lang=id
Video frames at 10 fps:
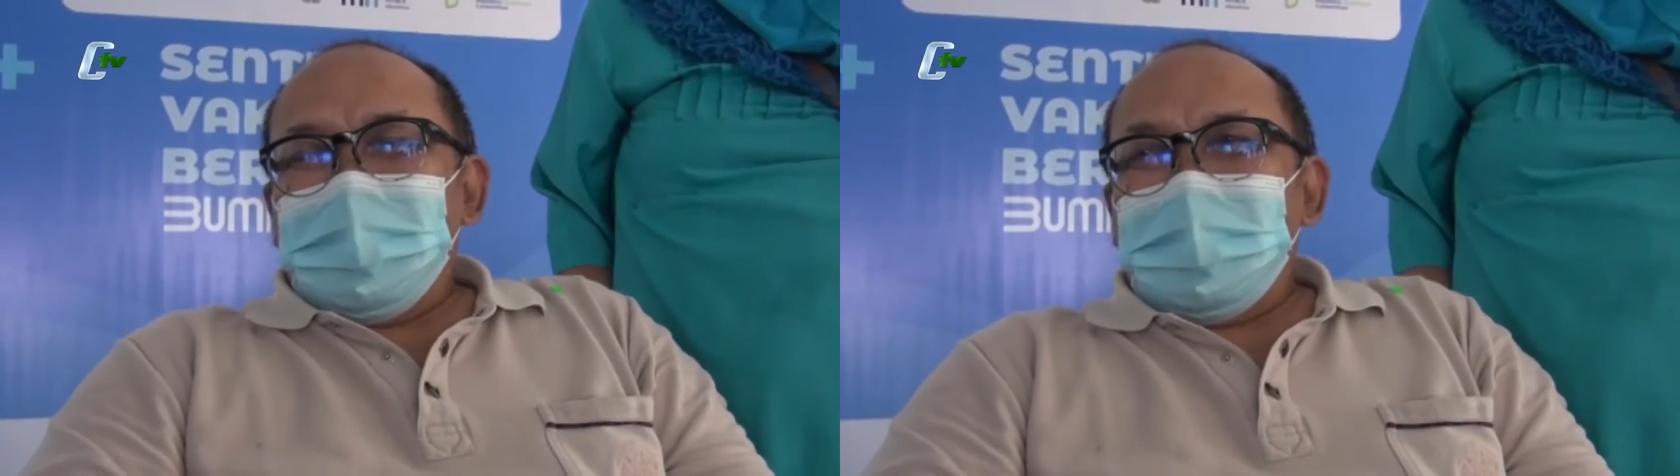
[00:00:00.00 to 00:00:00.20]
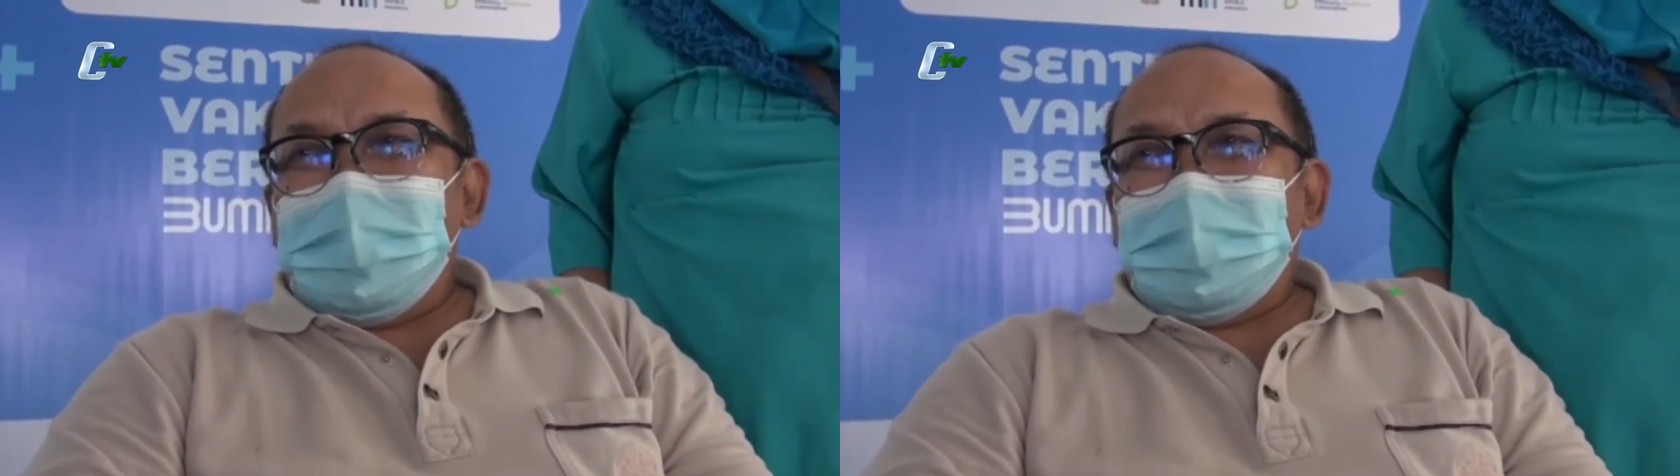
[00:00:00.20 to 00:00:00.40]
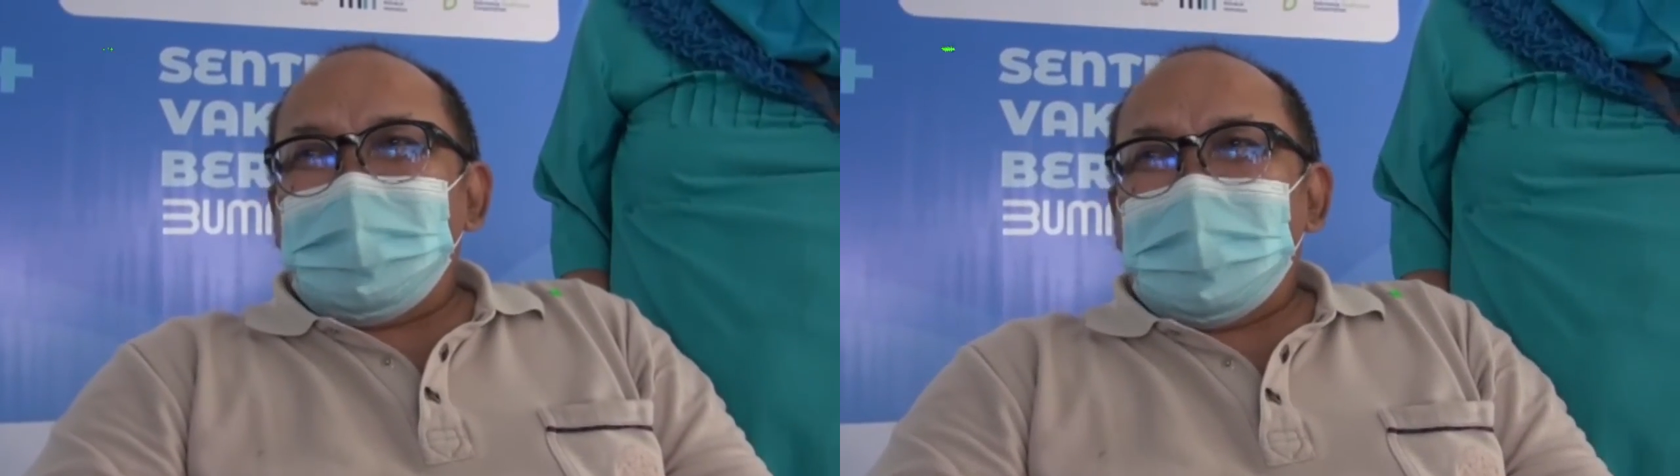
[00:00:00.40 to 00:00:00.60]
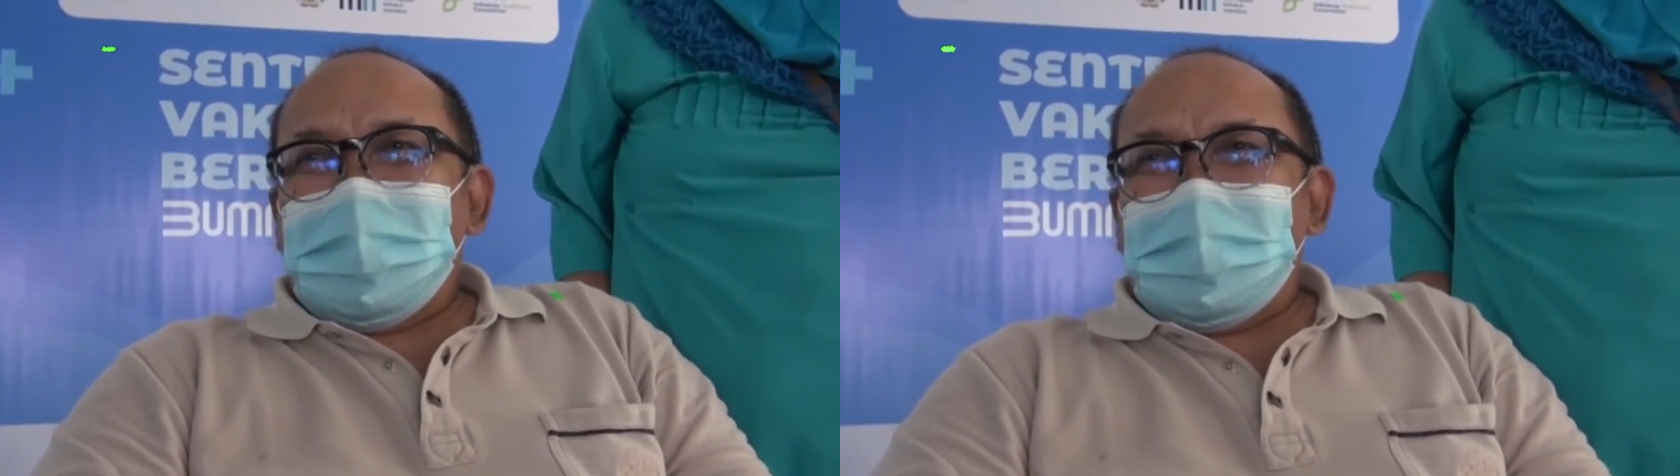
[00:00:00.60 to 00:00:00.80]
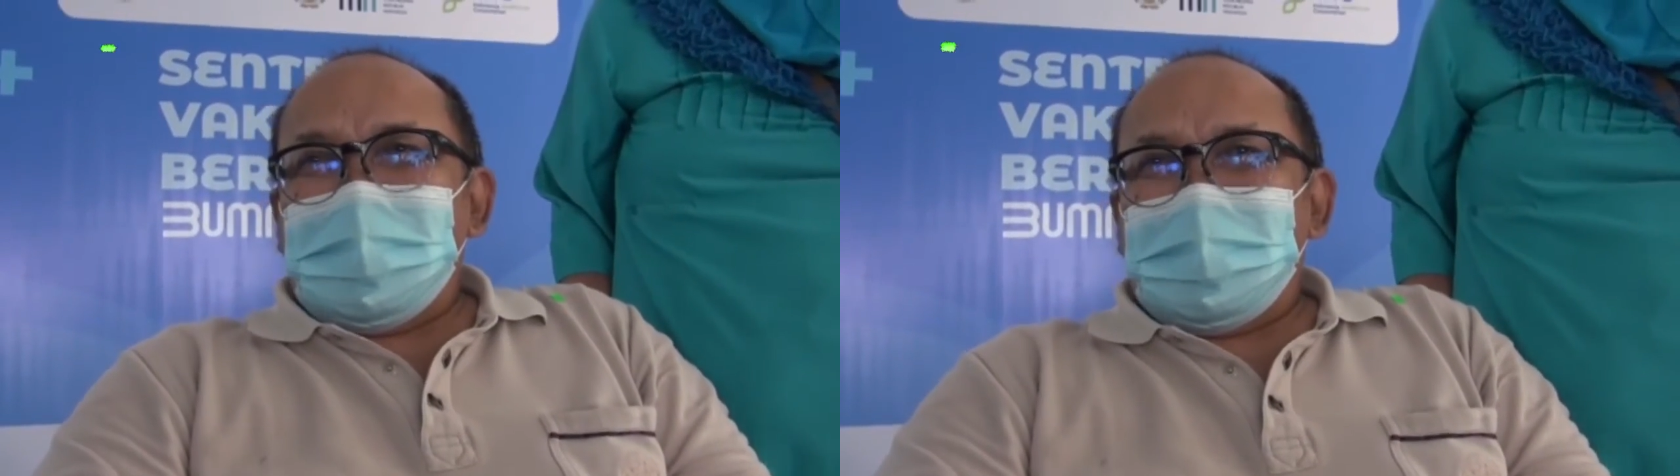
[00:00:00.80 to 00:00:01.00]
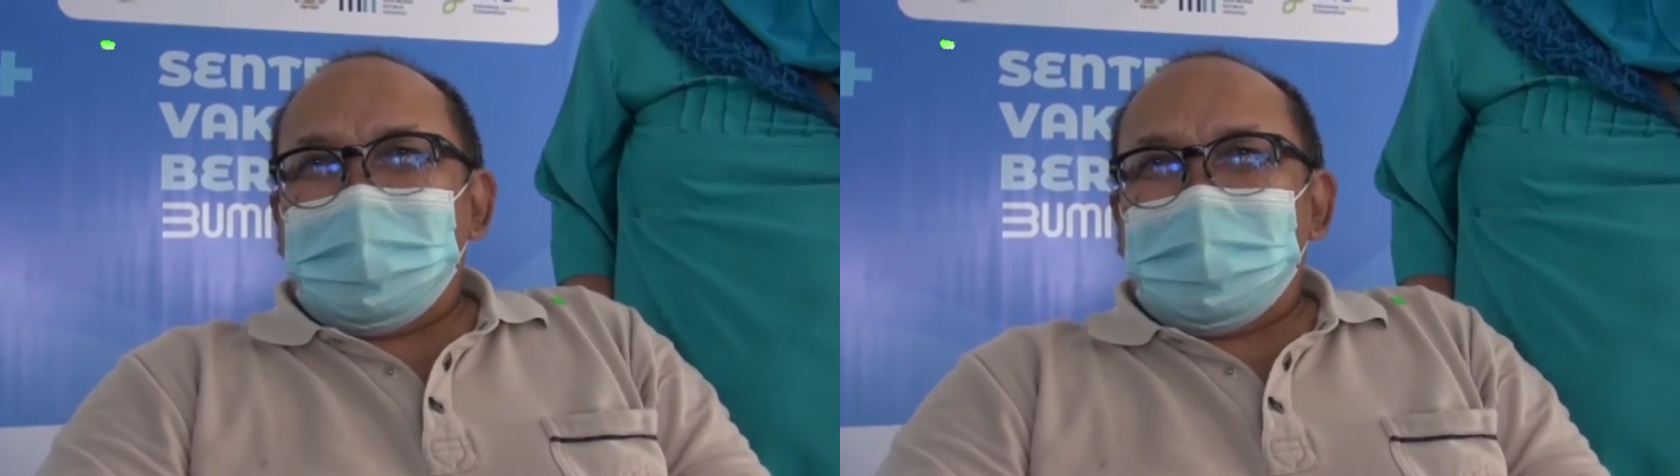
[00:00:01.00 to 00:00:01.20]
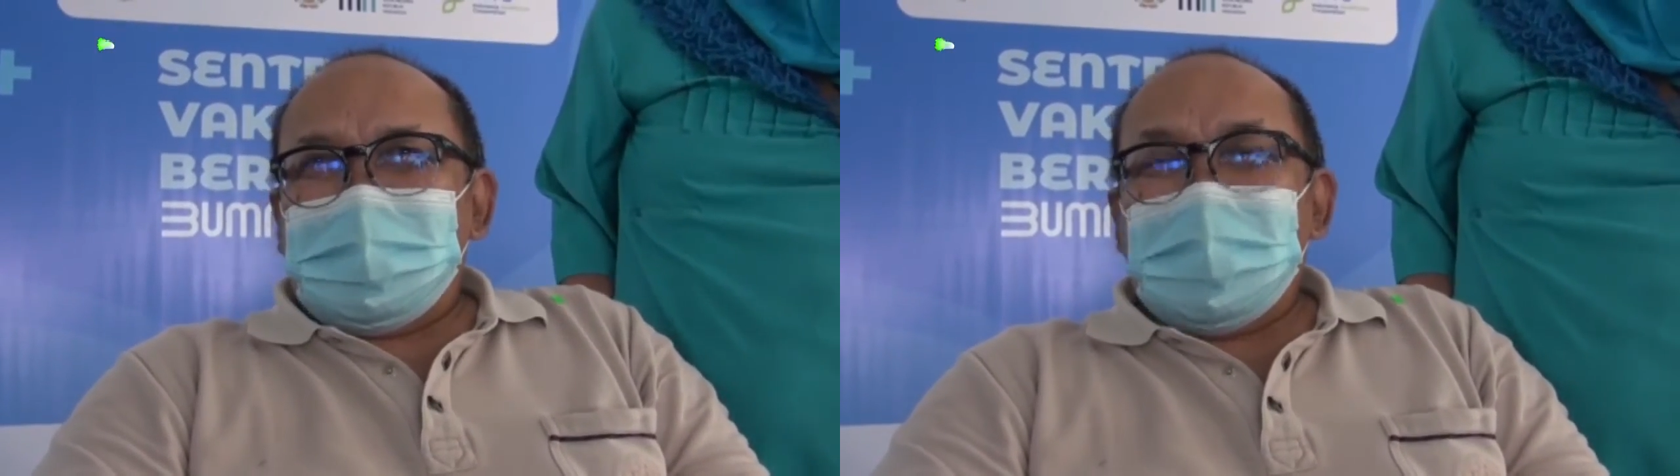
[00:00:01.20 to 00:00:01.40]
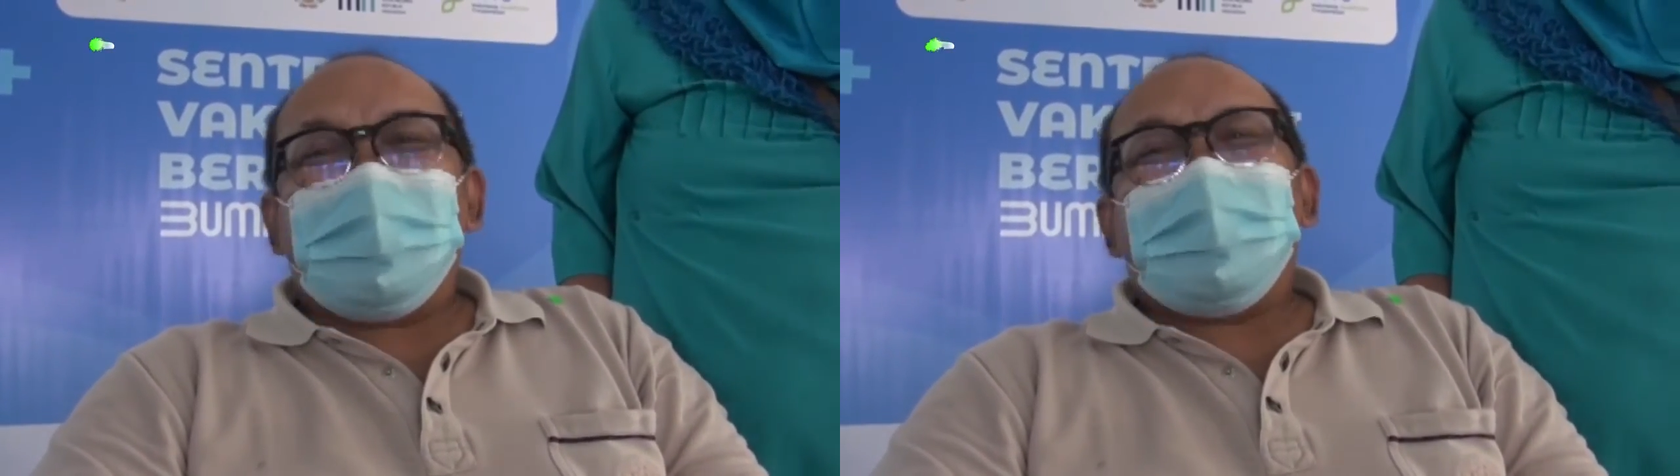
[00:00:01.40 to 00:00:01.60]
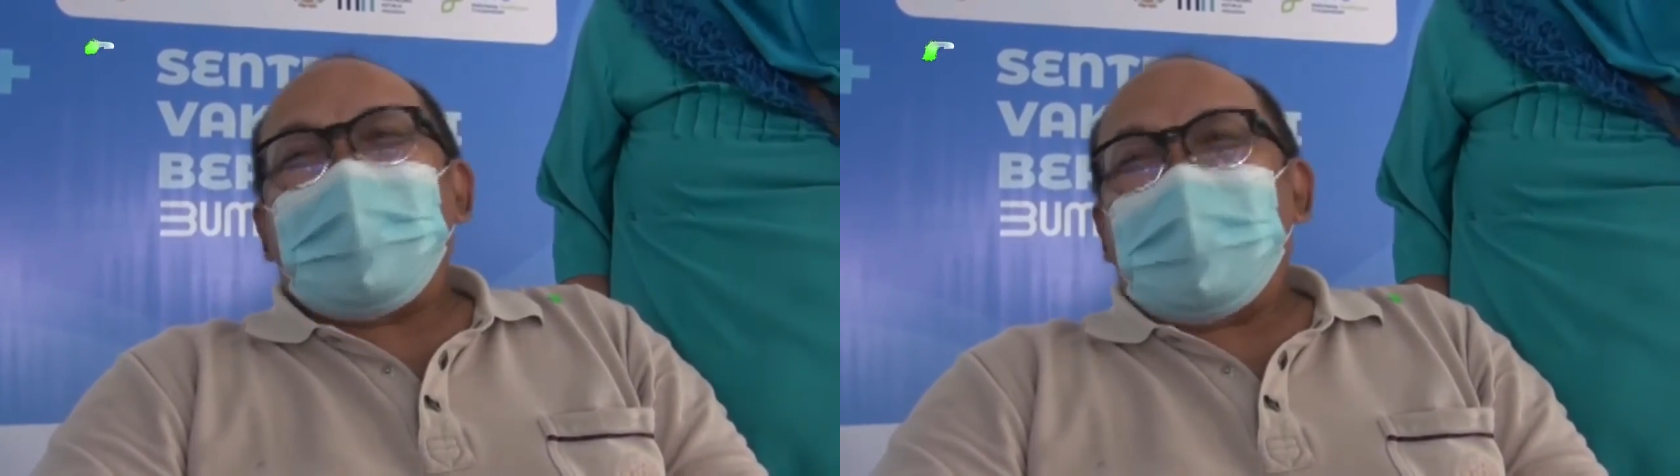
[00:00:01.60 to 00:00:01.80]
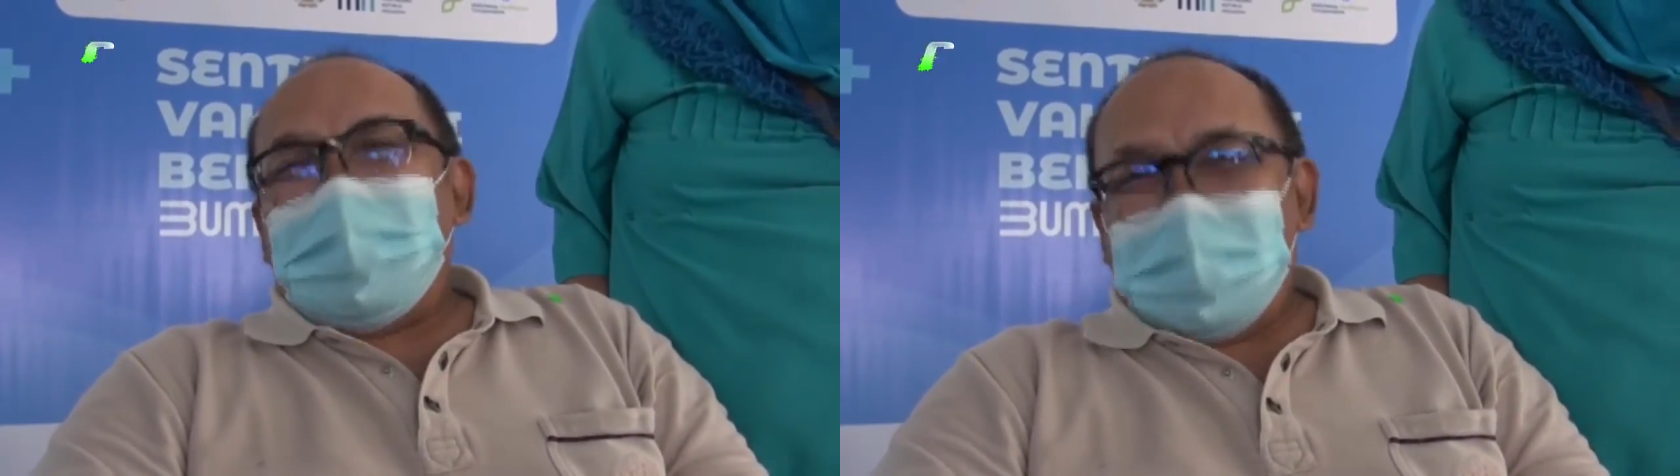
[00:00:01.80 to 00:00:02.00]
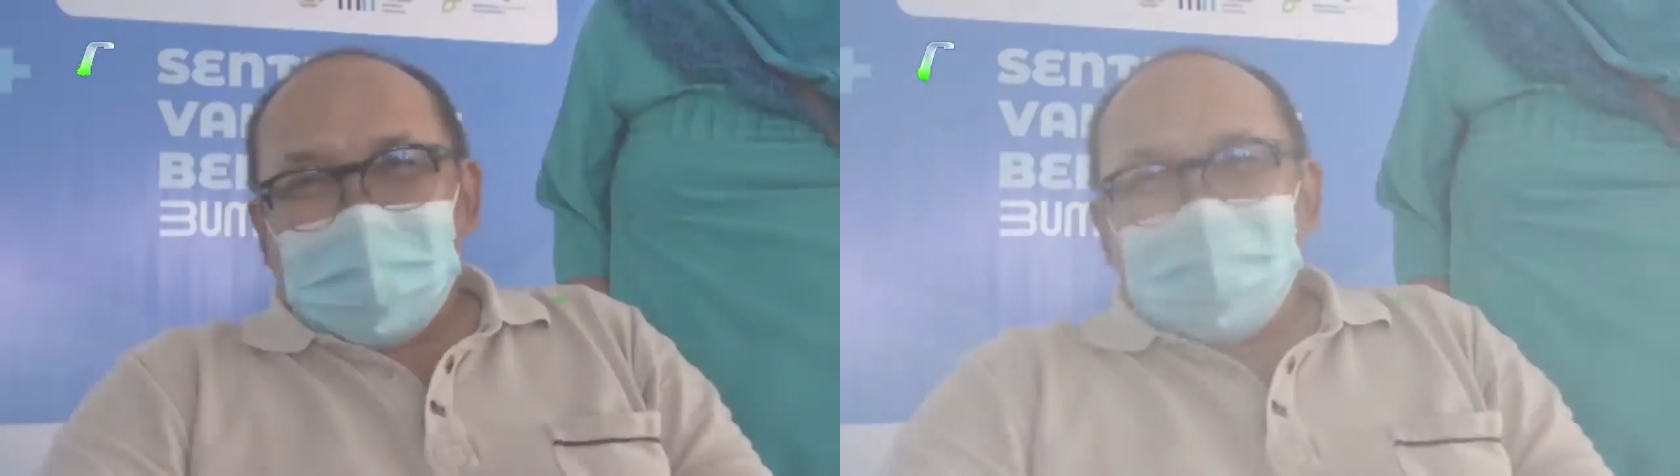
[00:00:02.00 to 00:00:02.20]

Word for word: Cuman kurang tidur kali